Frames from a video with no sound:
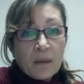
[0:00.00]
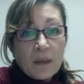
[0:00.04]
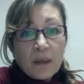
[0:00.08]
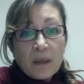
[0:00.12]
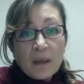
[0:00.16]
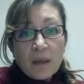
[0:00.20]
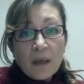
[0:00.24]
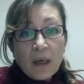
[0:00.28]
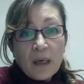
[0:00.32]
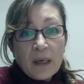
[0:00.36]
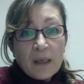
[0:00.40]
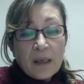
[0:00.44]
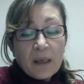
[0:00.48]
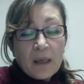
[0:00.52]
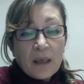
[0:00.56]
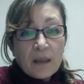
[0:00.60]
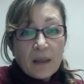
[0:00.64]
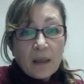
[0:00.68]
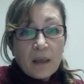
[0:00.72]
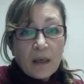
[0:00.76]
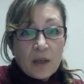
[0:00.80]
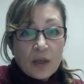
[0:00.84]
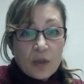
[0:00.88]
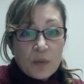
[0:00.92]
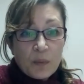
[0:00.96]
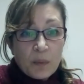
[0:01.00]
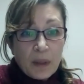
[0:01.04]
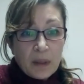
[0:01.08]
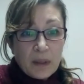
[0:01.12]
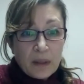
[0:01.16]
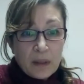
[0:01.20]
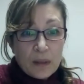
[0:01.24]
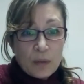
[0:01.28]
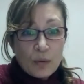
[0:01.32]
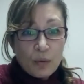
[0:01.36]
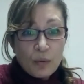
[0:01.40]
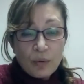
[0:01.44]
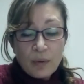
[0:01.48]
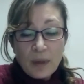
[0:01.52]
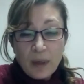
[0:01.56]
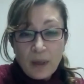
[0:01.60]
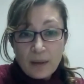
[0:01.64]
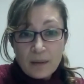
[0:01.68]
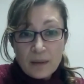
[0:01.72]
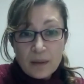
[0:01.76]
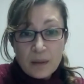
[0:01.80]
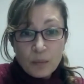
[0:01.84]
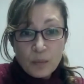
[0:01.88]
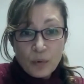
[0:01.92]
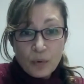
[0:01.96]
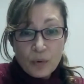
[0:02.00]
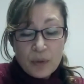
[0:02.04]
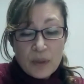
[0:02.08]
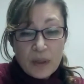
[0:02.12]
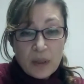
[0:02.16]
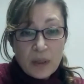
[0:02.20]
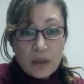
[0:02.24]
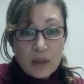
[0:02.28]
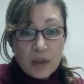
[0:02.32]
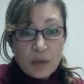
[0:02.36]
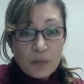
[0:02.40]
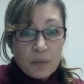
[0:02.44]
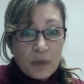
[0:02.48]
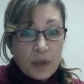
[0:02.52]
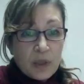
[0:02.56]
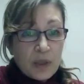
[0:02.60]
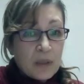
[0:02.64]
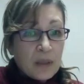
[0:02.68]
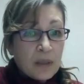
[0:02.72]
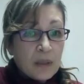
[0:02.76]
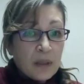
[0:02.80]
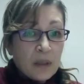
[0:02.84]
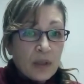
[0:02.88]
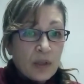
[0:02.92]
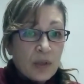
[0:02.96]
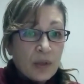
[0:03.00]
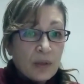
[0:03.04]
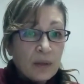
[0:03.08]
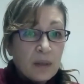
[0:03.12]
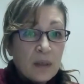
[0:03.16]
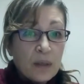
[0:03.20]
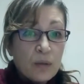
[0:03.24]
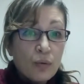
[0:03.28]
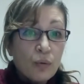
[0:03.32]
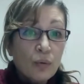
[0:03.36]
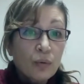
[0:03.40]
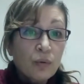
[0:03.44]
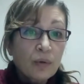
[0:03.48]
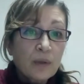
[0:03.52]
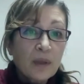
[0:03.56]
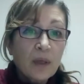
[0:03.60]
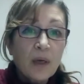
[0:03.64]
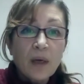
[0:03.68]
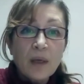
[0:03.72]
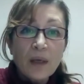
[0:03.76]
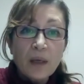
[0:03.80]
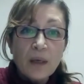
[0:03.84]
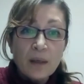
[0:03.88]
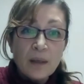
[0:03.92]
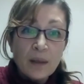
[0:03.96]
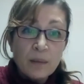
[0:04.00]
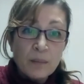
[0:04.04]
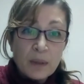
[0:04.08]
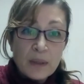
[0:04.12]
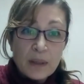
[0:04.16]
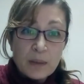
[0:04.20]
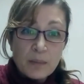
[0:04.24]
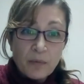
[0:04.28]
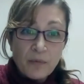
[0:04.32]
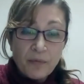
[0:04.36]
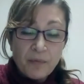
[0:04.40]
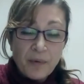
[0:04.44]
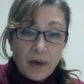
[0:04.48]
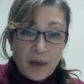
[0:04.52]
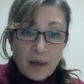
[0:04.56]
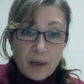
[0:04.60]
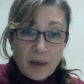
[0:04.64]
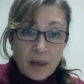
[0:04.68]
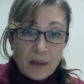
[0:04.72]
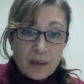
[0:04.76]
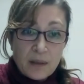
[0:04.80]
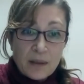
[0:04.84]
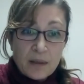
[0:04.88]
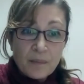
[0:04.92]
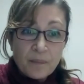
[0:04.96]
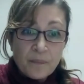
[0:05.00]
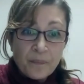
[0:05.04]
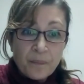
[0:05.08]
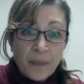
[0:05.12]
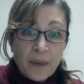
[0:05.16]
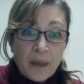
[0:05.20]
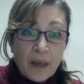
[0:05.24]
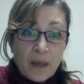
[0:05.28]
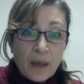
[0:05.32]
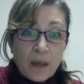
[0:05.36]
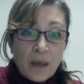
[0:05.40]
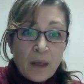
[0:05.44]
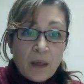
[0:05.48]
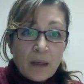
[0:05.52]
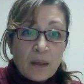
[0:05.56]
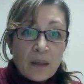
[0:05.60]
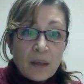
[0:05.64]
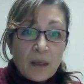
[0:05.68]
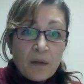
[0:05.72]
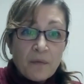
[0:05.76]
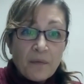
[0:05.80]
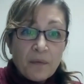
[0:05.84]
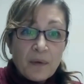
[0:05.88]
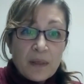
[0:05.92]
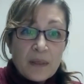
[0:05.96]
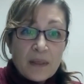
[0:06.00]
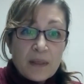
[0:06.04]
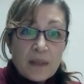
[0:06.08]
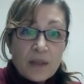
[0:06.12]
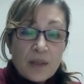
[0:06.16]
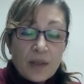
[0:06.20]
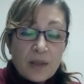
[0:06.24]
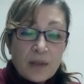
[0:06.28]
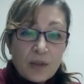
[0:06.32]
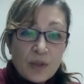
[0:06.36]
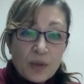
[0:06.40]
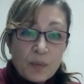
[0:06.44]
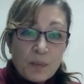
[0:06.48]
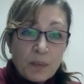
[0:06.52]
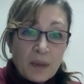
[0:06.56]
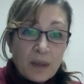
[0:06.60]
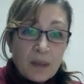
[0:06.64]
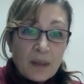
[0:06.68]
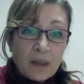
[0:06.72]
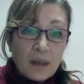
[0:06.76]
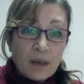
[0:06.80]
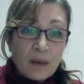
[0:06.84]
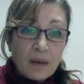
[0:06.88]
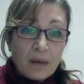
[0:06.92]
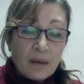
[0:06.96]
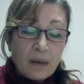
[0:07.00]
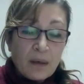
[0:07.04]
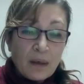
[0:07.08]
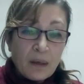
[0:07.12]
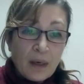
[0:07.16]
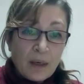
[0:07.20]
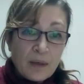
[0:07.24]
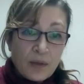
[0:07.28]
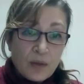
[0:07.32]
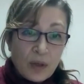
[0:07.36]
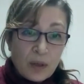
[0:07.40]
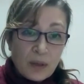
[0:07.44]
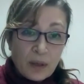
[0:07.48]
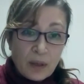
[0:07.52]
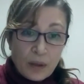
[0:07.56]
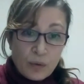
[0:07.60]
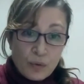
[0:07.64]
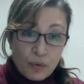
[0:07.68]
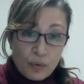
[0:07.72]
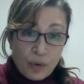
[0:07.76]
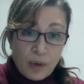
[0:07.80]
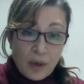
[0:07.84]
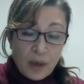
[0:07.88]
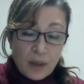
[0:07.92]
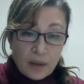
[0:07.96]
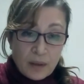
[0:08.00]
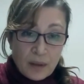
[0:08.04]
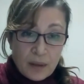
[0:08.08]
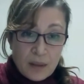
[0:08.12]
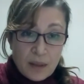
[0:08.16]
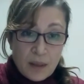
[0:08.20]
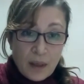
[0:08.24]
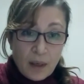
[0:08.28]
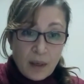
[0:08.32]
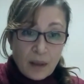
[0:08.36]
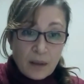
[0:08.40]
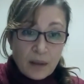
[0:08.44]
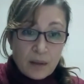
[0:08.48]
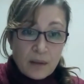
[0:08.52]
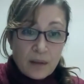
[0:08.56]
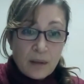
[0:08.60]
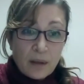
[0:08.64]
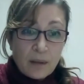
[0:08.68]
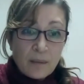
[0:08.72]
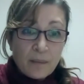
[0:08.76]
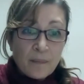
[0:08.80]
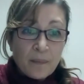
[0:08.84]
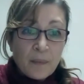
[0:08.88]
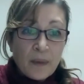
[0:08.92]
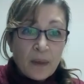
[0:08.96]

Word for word: e, harekete geçmekte zorlandığımı, o sıkışmışlığın içinde soluk dahi alamadığımı fark ettim. Nefes çalışmaları gerçekten çok katkı sağladı.